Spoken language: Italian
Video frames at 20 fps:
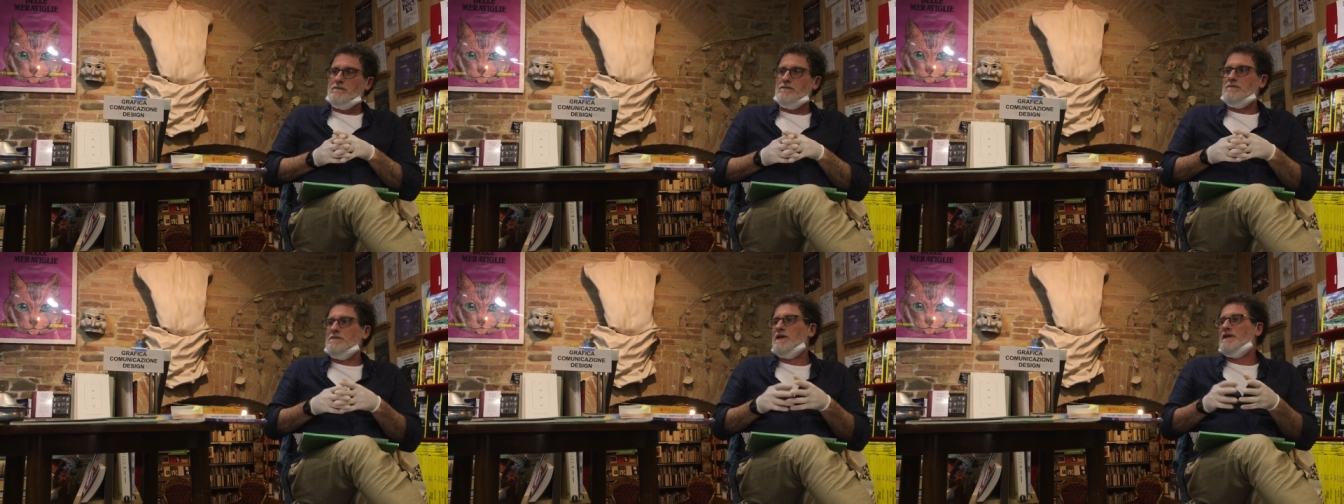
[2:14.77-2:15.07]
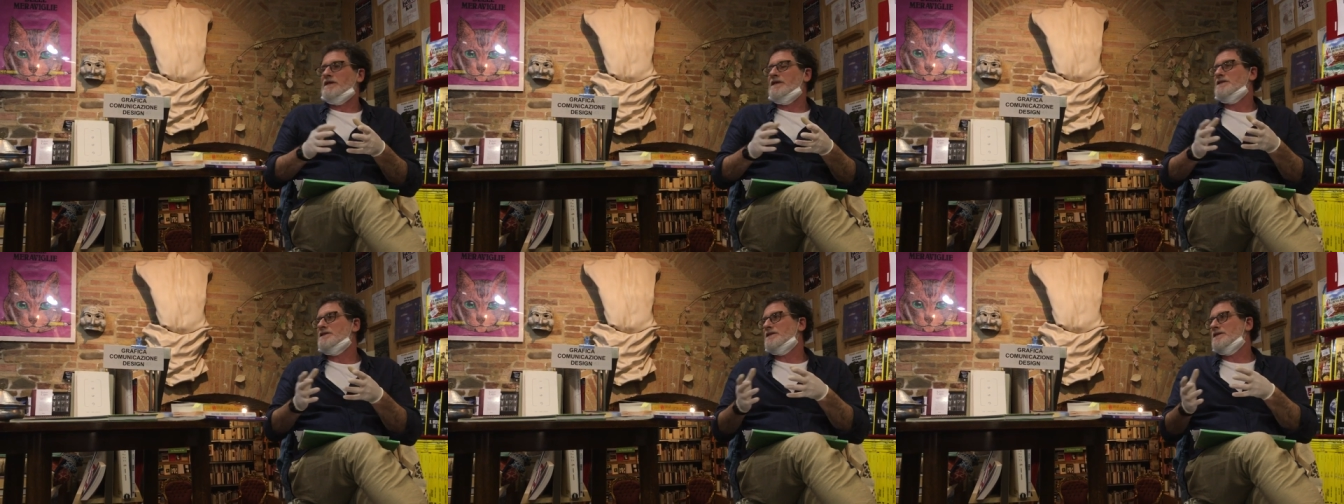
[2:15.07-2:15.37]

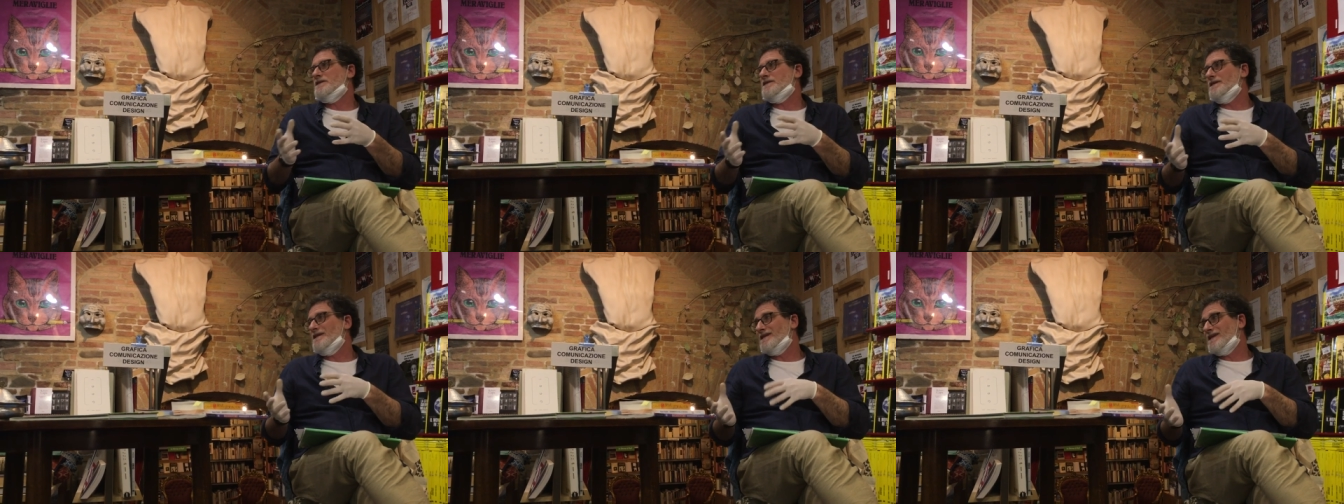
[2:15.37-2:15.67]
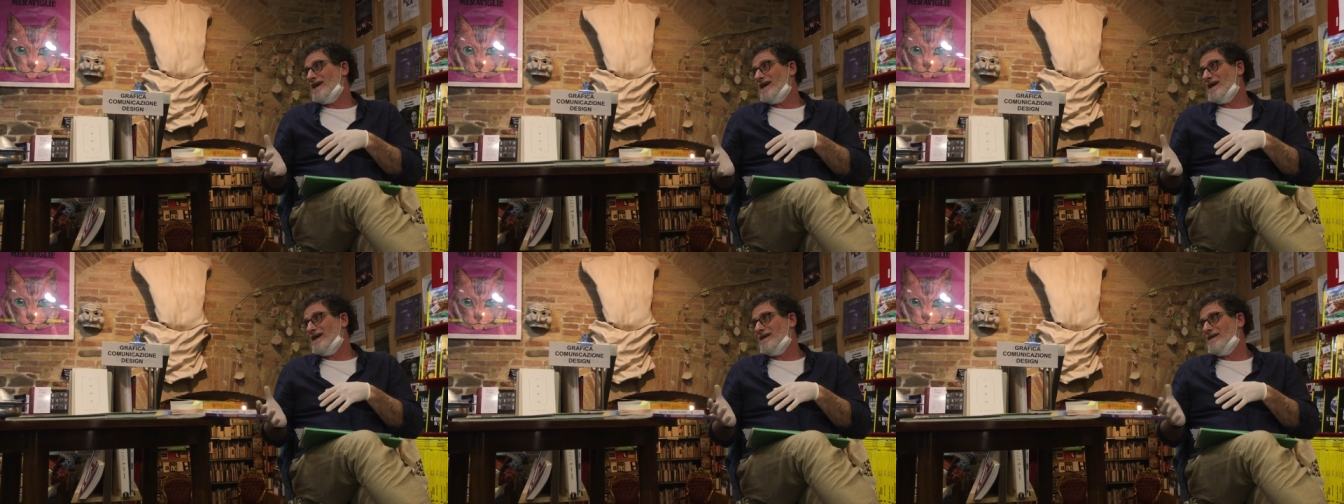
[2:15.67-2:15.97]
una
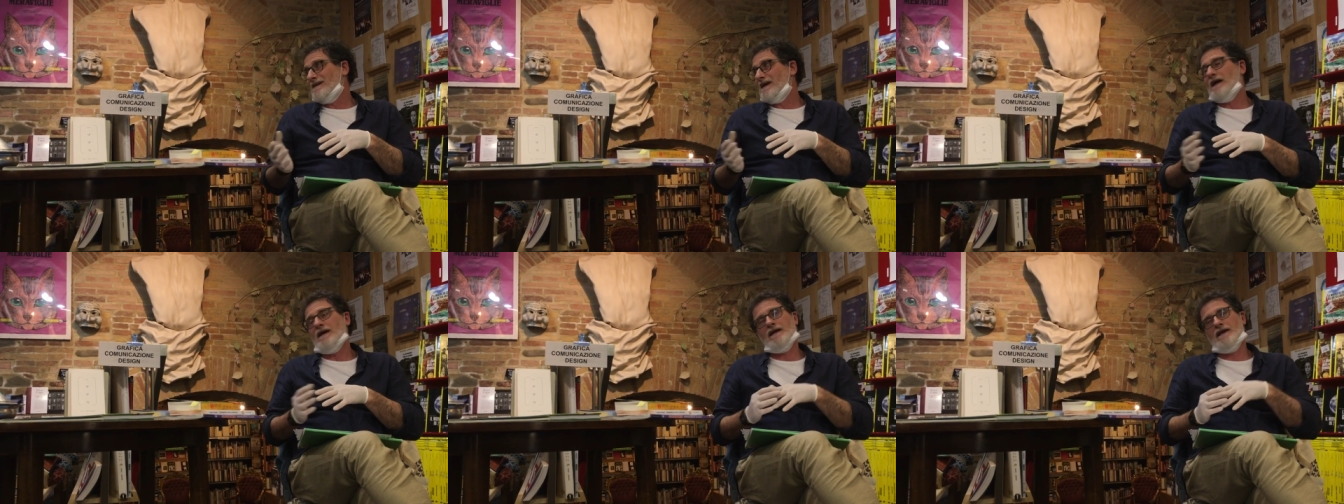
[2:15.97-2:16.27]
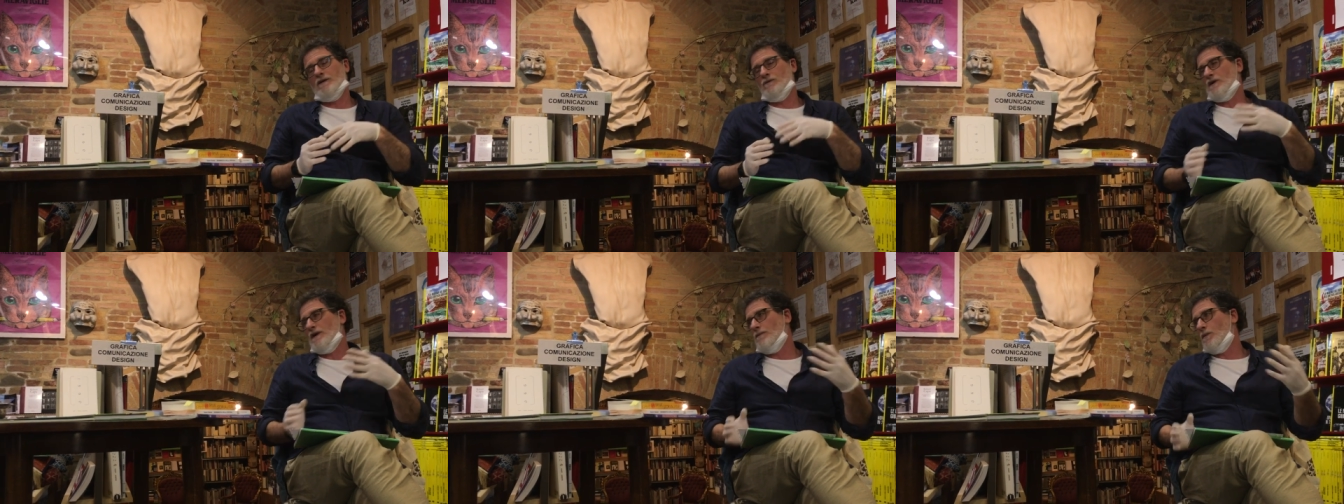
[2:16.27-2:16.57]
necessità,
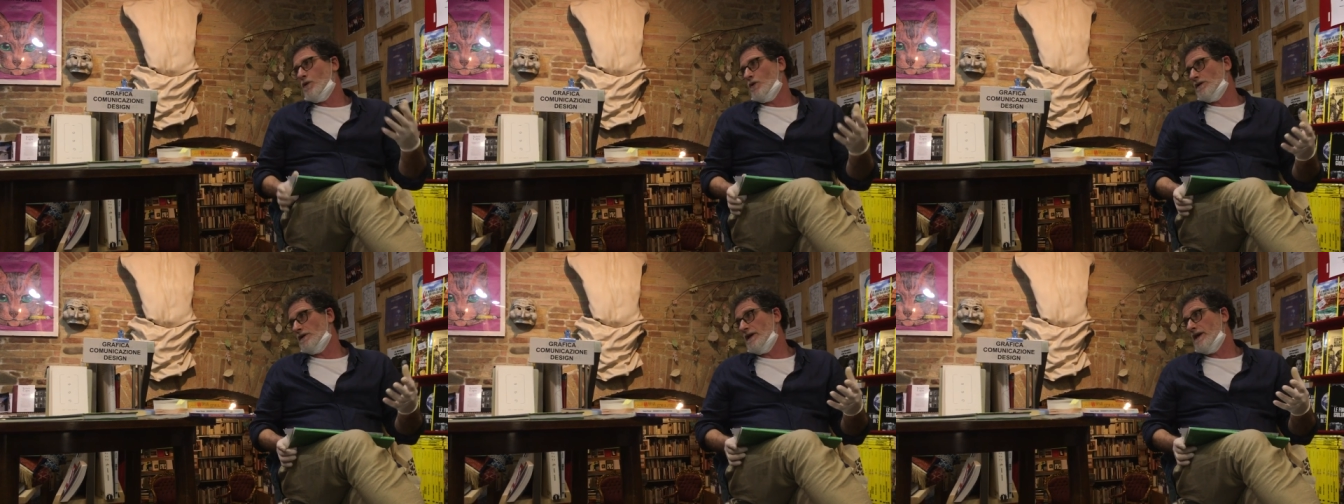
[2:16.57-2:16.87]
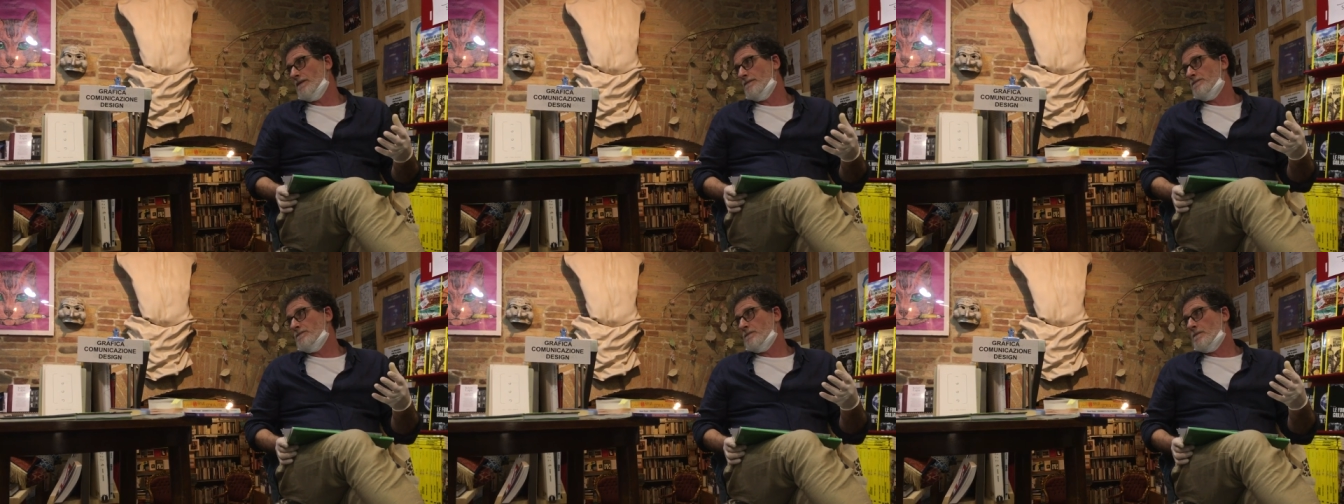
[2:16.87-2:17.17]
anche una
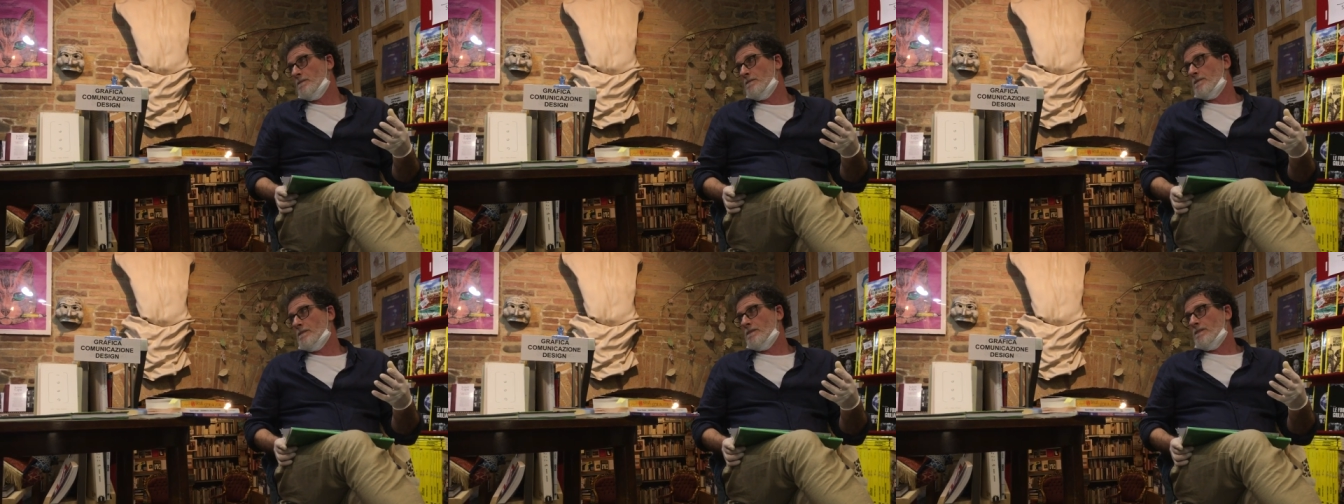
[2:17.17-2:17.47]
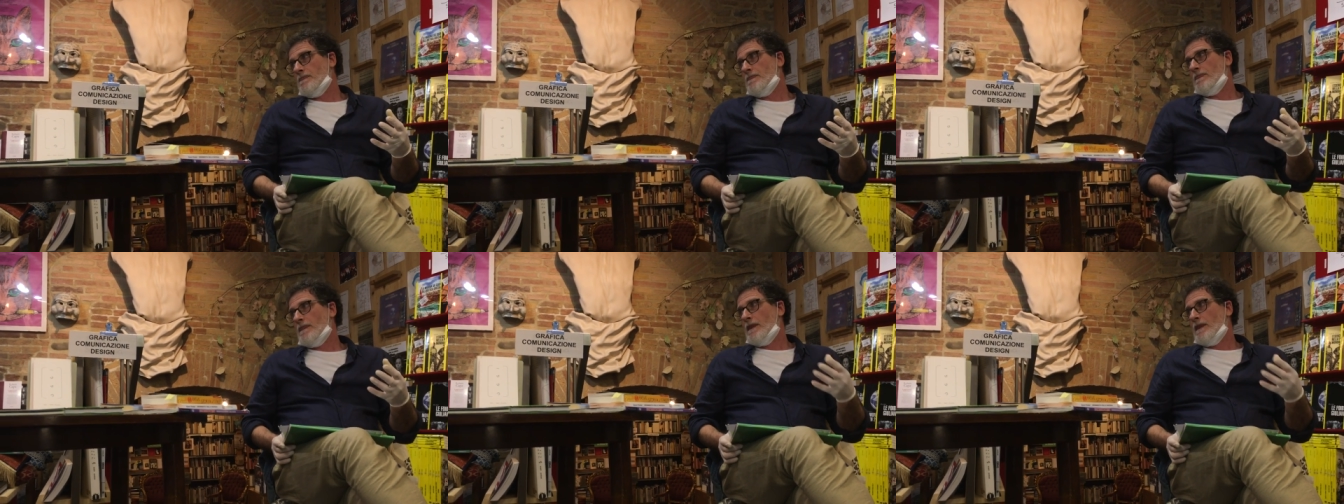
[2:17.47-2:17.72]
moda, sì.